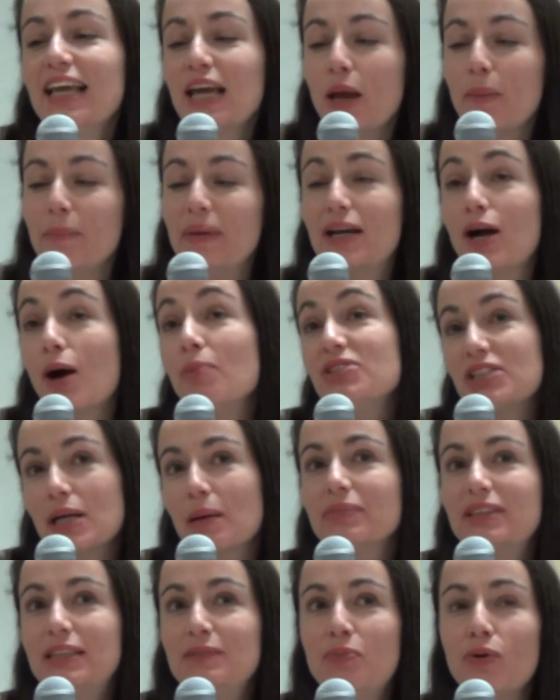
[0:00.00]
Mais comme j'ai
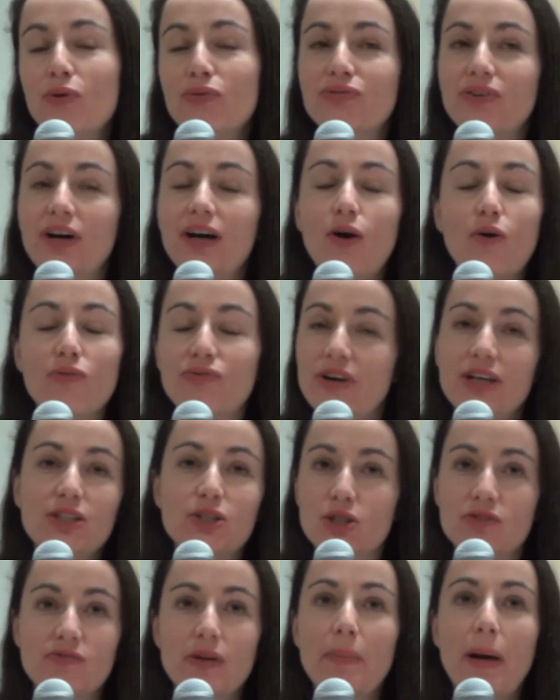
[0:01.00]
un petit peu faim, en fait,
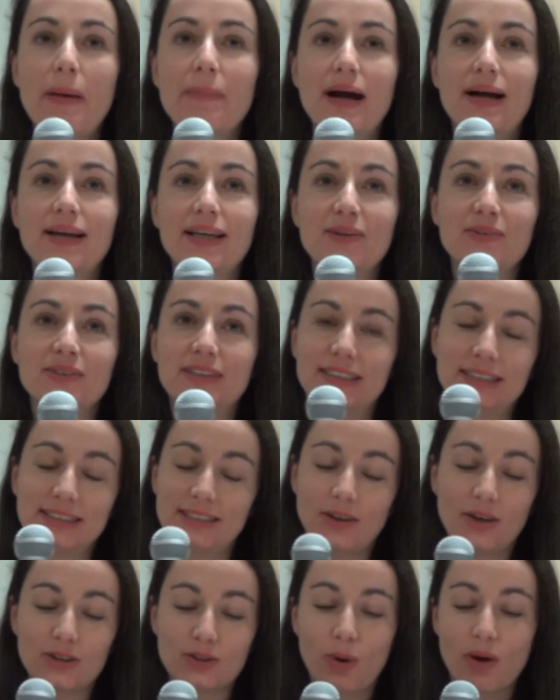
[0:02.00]
je ne vais pas parler
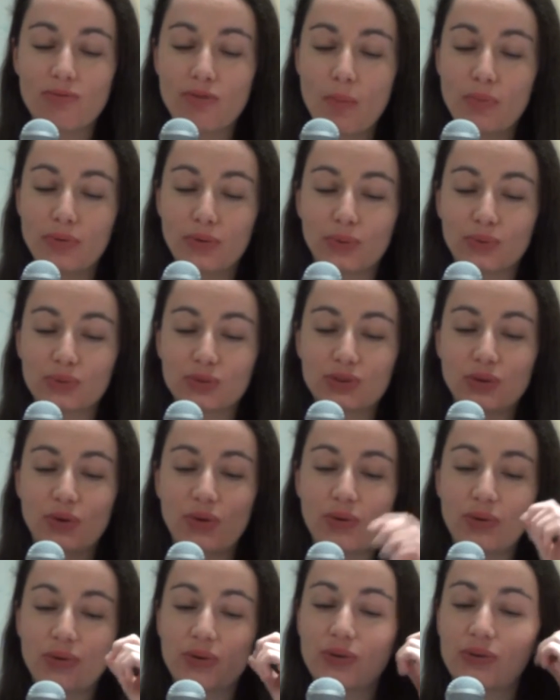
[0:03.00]
aussi euh, trois fois plus
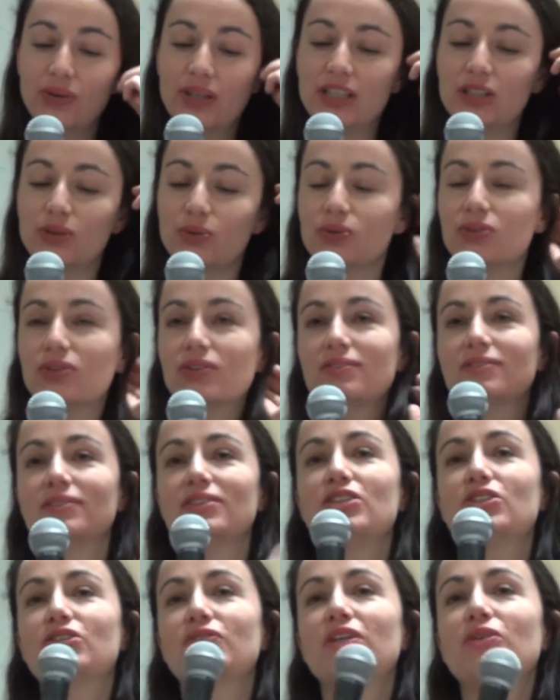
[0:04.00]
longtemps euh, que les autres.
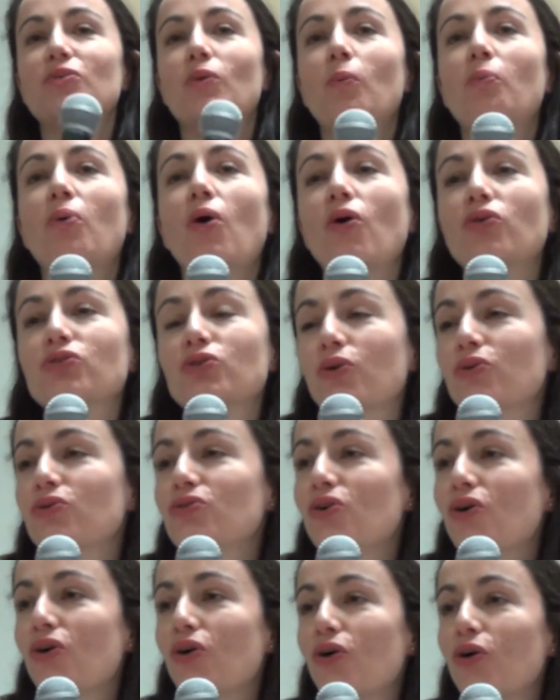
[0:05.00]
Je vais donc prendre euh,
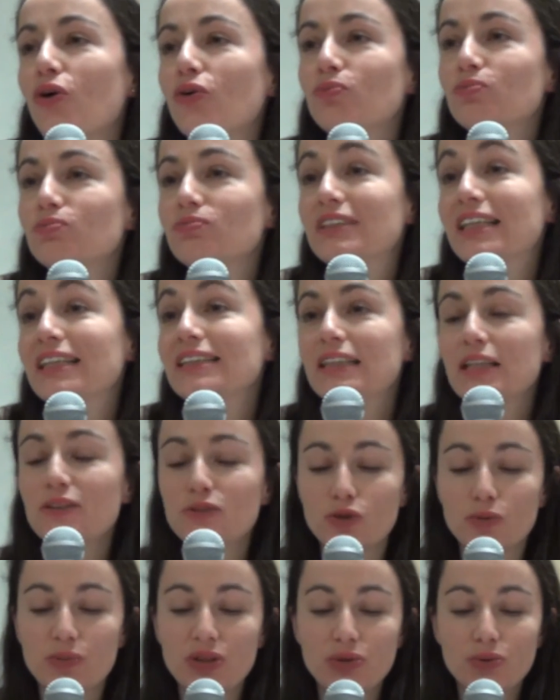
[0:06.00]
une,
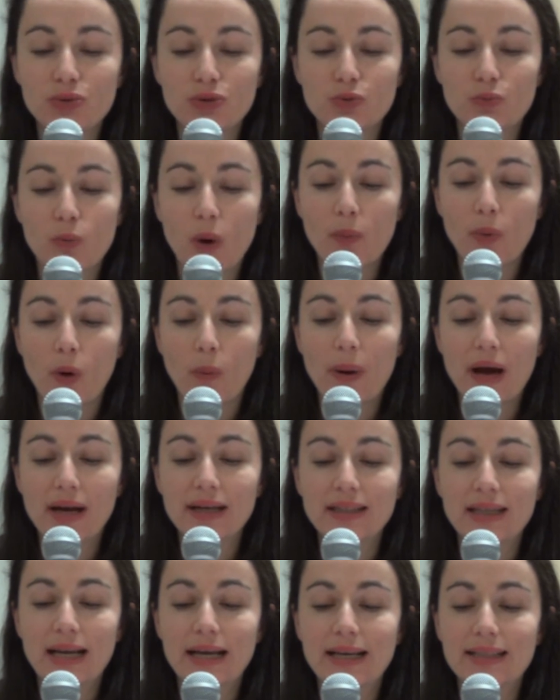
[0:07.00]
quinzaine de minutes, moi, pour
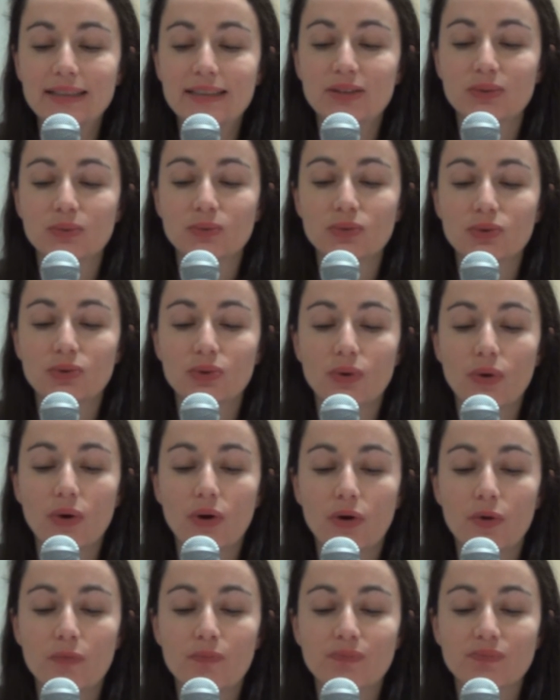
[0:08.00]
parler de la question
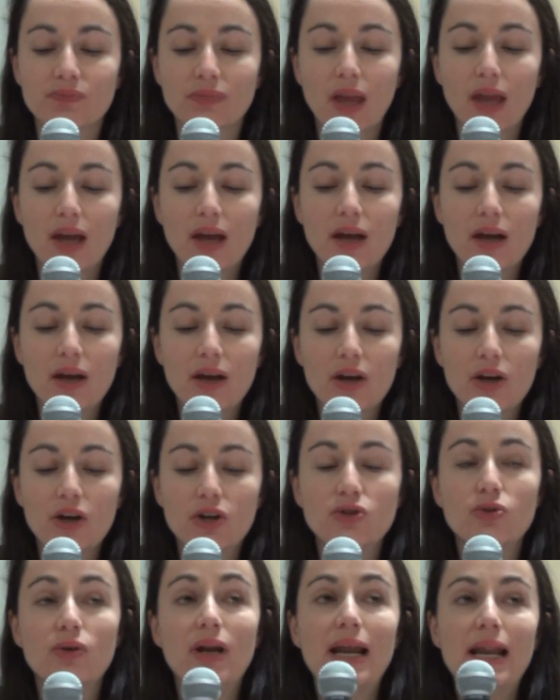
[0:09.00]
de,
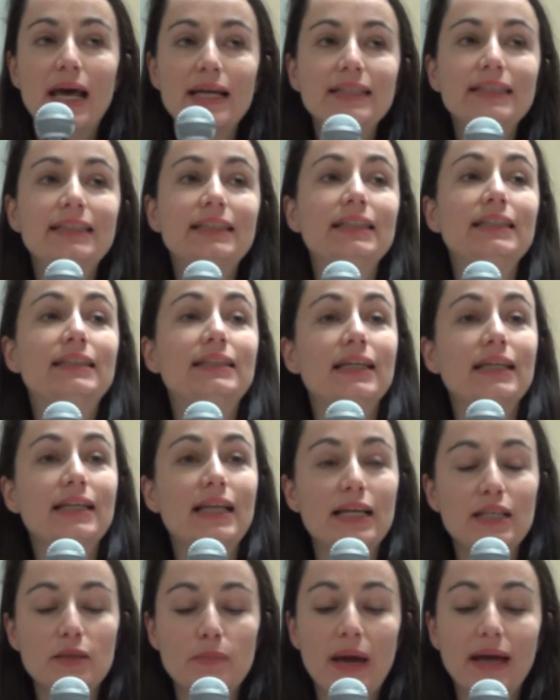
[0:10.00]
de la laïcité, de
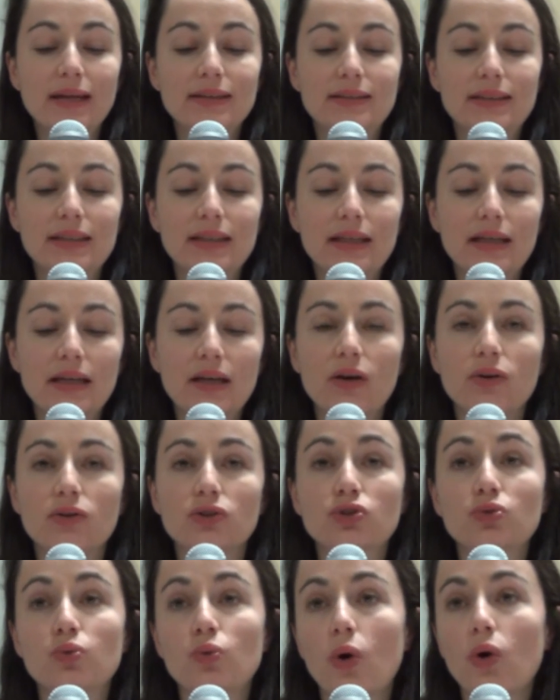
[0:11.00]
la liberté
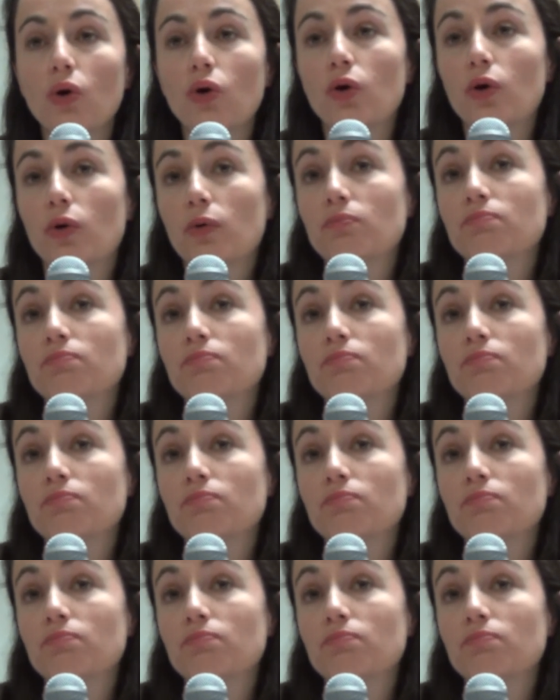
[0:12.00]
sous l'angle